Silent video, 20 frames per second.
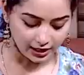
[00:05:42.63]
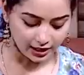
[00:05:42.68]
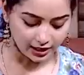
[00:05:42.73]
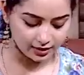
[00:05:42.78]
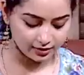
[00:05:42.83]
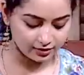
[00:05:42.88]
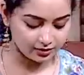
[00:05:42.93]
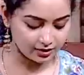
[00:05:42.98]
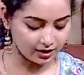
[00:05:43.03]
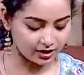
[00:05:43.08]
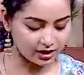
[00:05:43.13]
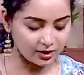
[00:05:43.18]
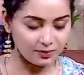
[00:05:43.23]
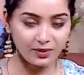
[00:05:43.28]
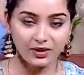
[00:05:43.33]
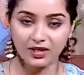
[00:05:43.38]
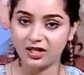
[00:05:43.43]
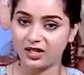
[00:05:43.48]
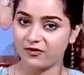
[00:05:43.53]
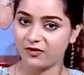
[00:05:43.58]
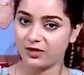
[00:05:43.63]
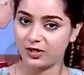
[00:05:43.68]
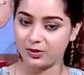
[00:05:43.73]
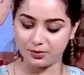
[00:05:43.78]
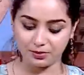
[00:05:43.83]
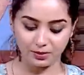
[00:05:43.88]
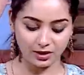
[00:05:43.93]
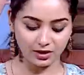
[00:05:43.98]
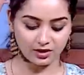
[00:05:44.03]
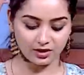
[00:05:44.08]
அண்ட் நிறைய பேர் என்ன பண்
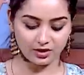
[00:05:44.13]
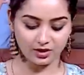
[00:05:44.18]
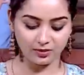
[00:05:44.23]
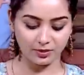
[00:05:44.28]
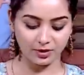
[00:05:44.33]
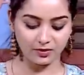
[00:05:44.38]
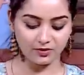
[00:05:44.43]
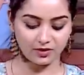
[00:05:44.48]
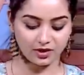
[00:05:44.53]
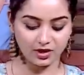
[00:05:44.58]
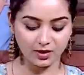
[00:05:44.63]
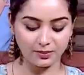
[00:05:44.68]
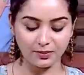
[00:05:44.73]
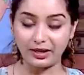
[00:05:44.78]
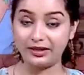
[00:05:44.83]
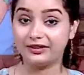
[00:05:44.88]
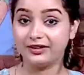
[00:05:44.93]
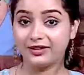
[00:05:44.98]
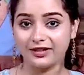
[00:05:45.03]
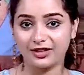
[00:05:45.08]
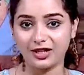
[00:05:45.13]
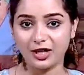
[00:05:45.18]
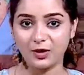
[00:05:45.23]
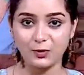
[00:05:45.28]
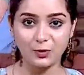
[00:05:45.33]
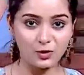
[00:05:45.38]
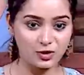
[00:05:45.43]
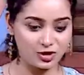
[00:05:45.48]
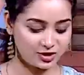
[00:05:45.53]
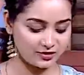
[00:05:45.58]
பண்ண பண்ணுவாங்க பட்டர் எல்லாம்
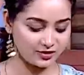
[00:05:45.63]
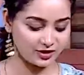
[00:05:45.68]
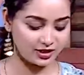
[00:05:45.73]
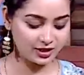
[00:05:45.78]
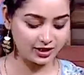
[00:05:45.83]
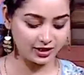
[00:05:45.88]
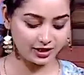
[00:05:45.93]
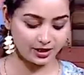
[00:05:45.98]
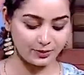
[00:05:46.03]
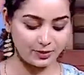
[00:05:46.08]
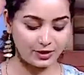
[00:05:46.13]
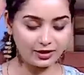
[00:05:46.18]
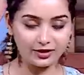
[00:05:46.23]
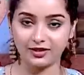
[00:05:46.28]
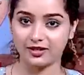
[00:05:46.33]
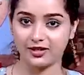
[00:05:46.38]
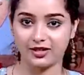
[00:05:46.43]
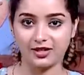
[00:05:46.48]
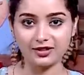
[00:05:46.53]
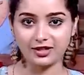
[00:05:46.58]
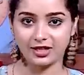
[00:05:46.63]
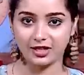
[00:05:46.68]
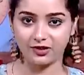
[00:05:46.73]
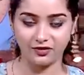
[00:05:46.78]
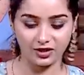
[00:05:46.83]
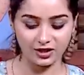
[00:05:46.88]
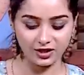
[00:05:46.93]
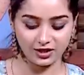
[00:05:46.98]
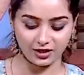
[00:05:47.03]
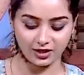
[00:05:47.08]
பிடிச்சவங்கெல்லாம் இங்கே பட்டர் எல்லாம்
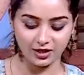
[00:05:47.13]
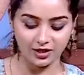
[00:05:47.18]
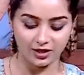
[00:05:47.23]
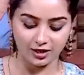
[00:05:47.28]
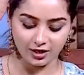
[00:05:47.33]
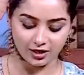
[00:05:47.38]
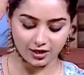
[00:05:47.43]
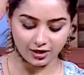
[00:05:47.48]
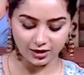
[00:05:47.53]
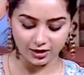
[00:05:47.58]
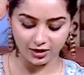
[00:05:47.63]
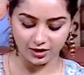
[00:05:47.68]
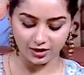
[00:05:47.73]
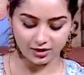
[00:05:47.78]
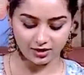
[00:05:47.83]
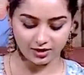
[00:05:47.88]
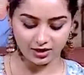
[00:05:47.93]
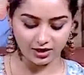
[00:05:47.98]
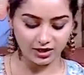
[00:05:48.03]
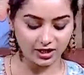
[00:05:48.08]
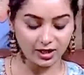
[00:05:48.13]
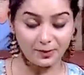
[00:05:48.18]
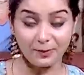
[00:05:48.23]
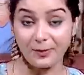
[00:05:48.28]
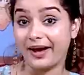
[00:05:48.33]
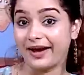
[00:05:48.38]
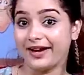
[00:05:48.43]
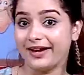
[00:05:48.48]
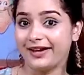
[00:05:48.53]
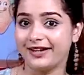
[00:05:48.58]
தடவி இல்லைனா
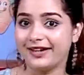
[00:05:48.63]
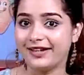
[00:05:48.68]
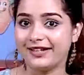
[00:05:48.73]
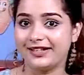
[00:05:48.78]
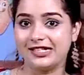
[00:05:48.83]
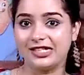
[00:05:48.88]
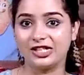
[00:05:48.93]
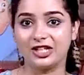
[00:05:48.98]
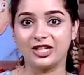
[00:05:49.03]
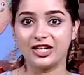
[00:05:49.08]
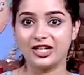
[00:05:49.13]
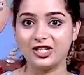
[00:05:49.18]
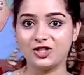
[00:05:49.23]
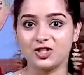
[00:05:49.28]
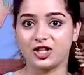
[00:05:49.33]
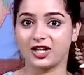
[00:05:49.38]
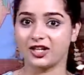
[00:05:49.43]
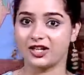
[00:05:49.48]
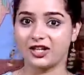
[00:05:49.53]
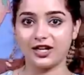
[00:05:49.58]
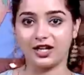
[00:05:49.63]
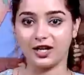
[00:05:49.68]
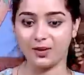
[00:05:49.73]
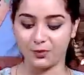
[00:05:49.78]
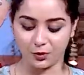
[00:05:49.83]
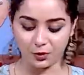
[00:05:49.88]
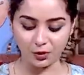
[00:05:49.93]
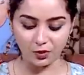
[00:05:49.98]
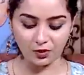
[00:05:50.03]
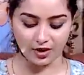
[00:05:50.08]
மயனீஸ் க்ரீன் சட்னி எல்லாம்
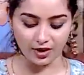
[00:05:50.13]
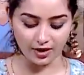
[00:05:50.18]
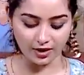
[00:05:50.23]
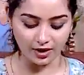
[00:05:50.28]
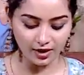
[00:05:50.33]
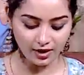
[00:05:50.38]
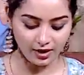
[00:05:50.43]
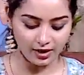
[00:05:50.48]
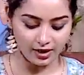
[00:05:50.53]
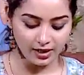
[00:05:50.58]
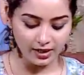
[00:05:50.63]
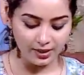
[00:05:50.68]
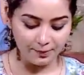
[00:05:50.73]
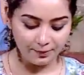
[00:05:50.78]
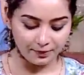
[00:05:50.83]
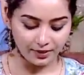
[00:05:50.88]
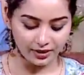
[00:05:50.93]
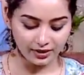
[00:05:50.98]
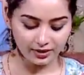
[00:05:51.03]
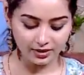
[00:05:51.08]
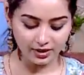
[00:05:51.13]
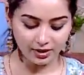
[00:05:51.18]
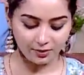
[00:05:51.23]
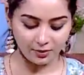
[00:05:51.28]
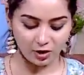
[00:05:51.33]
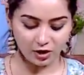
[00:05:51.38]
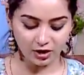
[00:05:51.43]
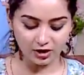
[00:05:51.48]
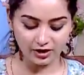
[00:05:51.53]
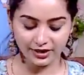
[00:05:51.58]
போடுவாங்க பட் நம்ம
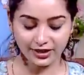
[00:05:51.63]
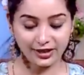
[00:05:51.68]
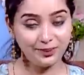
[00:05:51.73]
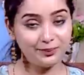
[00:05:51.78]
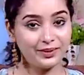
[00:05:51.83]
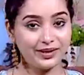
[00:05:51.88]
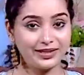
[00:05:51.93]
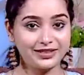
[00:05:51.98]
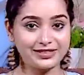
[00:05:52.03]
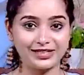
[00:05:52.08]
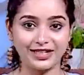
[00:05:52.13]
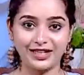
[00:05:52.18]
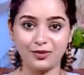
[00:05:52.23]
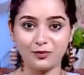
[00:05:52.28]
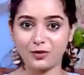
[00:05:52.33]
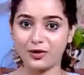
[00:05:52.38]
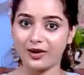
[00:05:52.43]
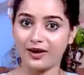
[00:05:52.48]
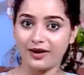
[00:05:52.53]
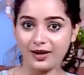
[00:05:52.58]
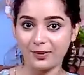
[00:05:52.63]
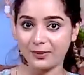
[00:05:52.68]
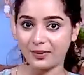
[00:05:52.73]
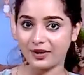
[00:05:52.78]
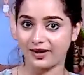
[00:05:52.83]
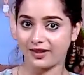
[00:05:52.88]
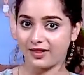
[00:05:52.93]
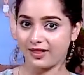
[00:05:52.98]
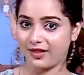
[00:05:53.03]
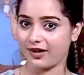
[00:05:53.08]
ஆல்ரெடி மிக்சிங் முன்னாடியே
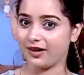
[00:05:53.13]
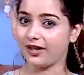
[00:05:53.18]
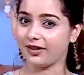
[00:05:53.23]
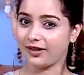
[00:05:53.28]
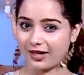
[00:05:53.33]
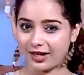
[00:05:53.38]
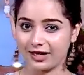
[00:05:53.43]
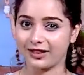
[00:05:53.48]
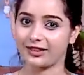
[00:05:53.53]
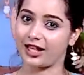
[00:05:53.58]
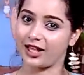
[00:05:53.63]
பண்ணதுனால அதெல்லாம்